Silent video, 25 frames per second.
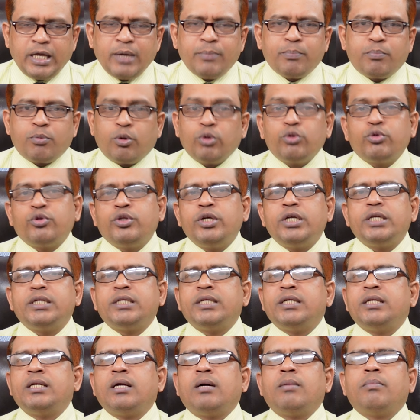এই
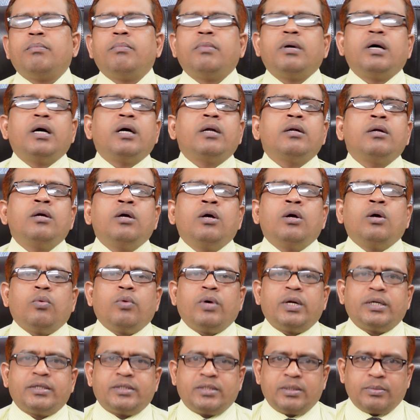প্রত্যেকটি নাম্বার
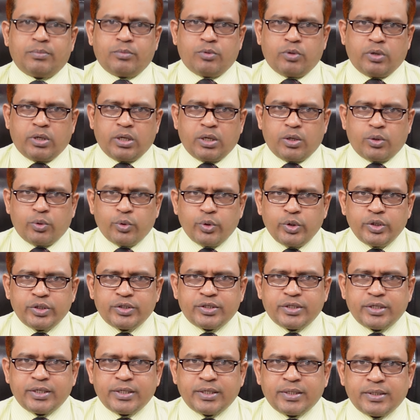হোয়াটসঅ্যাপ করা
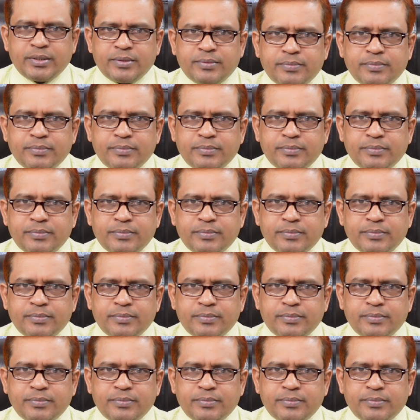রয়েছে